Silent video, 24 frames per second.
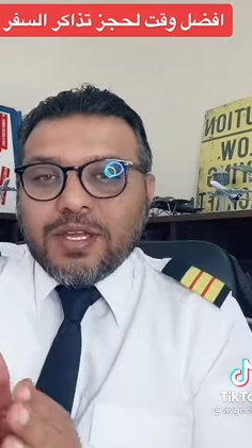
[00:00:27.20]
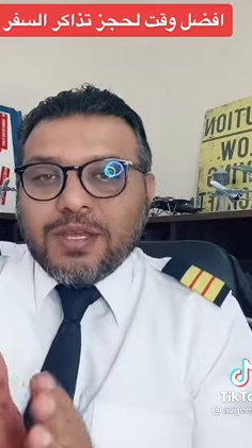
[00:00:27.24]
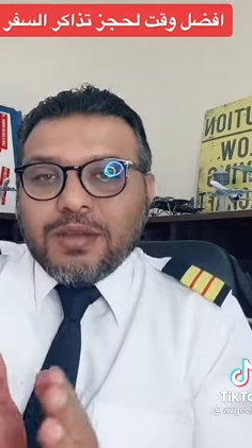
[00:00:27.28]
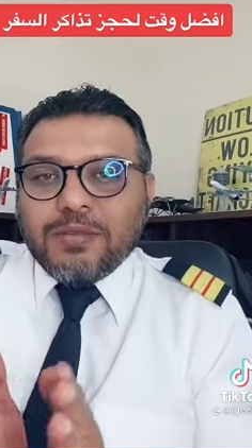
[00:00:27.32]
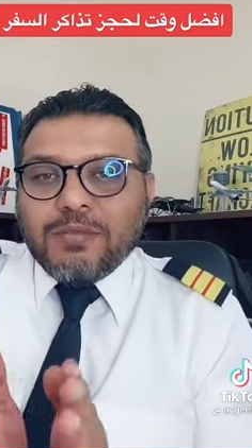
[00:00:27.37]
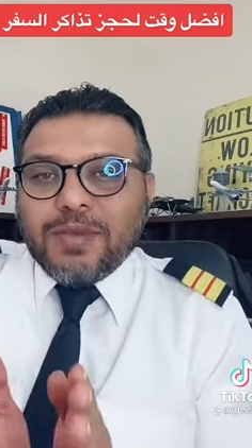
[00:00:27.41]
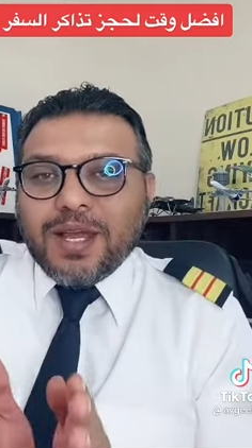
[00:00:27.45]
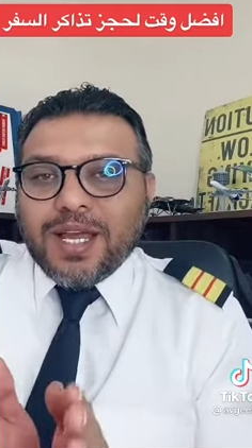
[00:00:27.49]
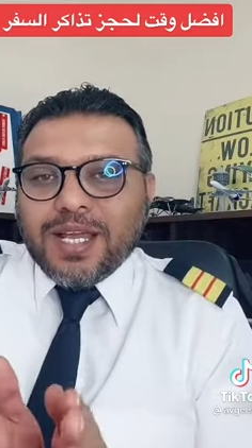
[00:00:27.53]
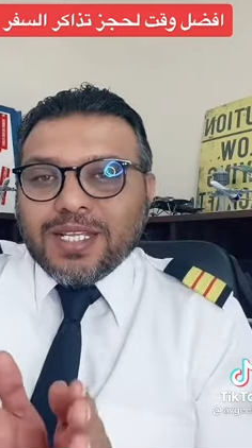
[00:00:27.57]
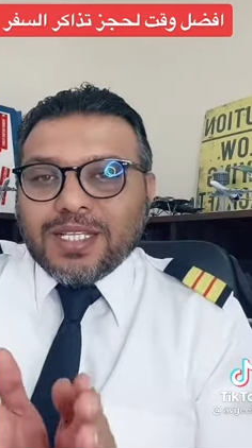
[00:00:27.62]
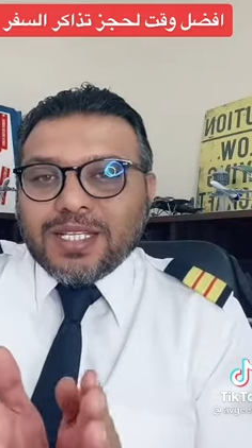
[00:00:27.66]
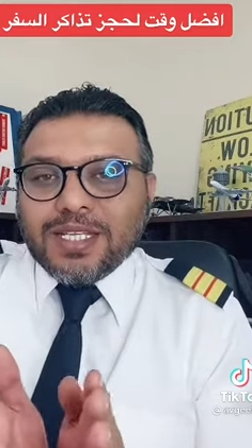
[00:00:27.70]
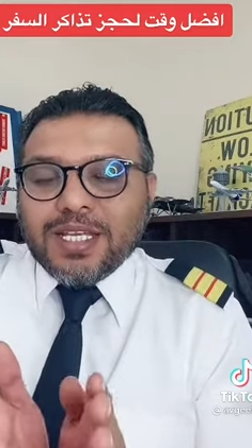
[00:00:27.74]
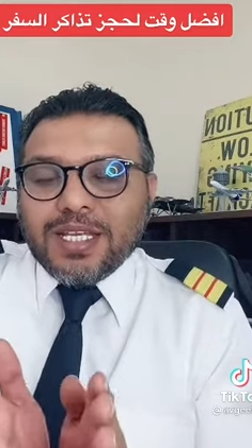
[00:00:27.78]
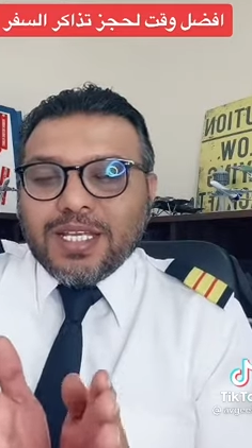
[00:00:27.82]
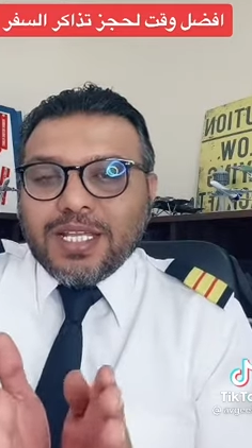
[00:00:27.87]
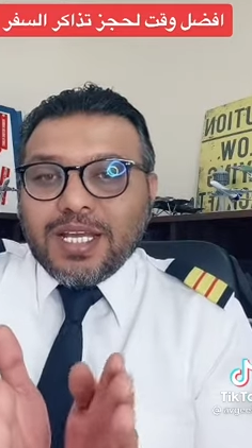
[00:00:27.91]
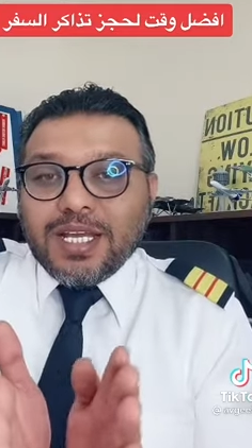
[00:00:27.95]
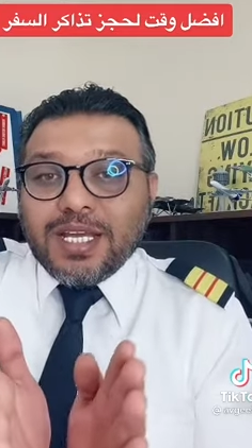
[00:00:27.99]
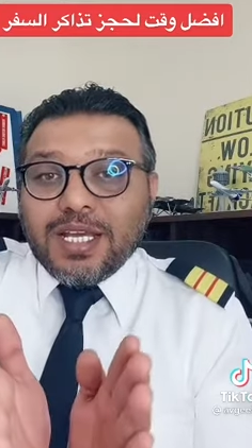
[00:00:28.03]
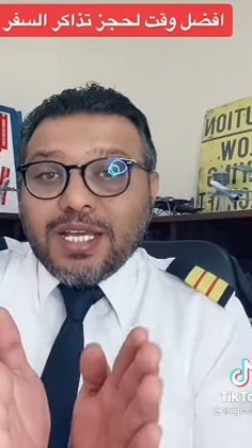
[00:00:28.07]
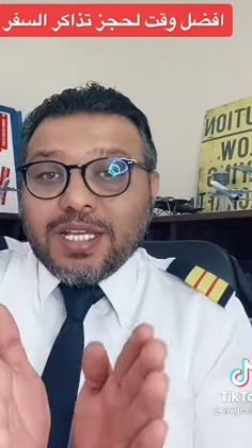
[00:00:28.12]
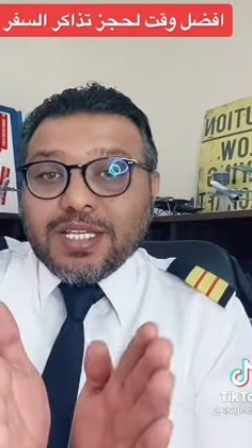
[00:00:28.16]
بعد
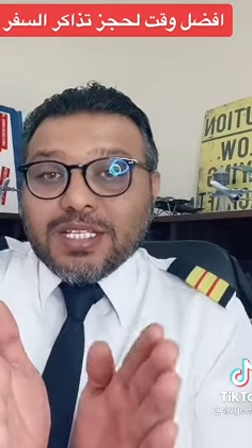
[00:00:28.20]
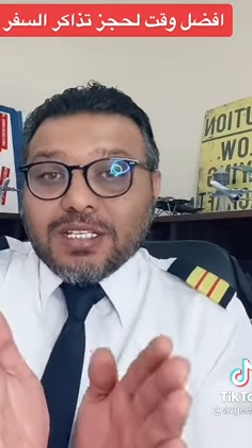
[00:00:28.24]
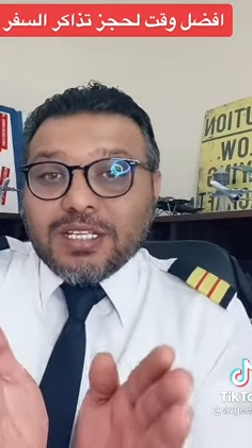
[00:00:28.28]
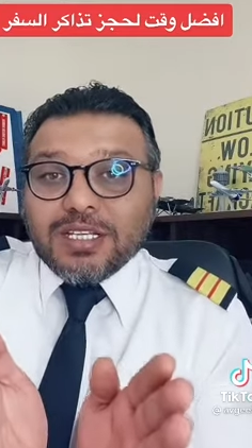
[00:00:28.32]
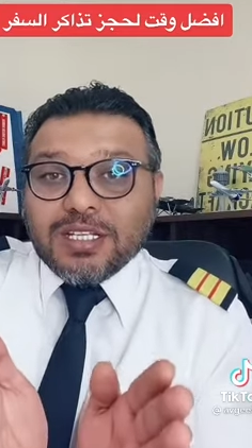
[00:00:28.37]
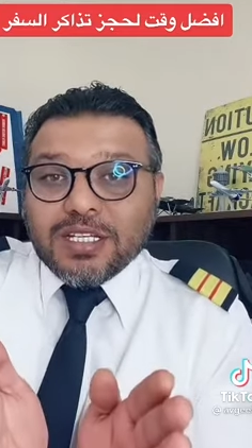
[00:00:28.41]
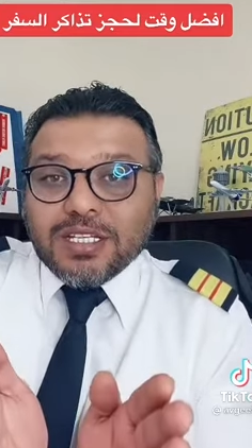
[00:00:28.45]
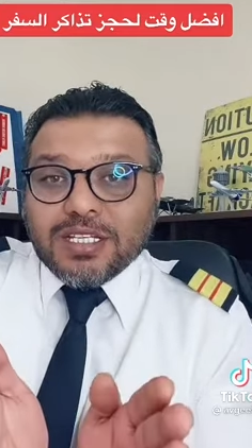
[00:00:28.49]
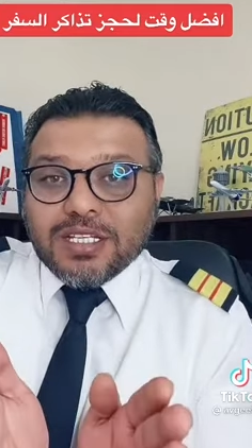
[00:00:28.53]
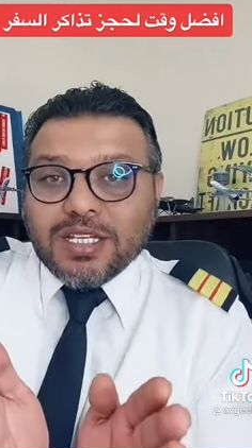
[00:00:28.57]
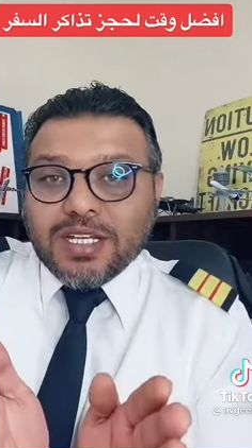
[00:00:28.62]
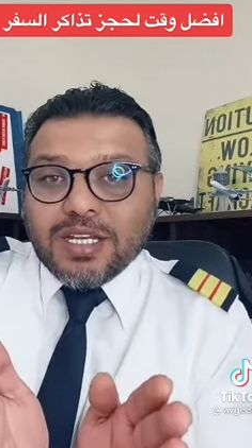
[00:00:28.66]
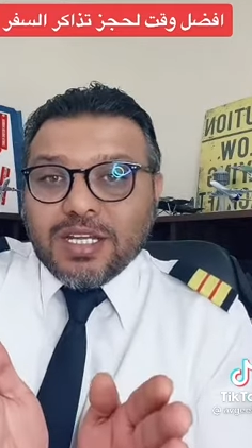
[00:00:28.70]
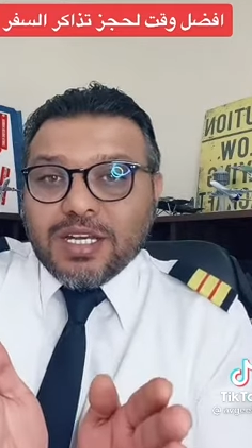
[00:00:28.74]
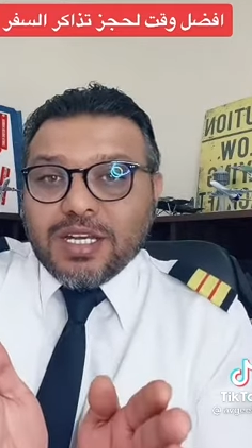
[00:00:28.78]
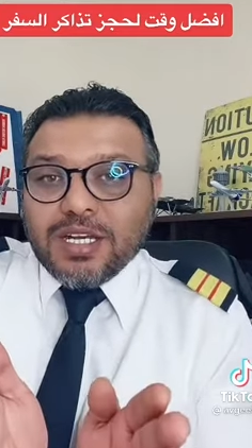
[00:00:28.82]
كذا يزيد السعر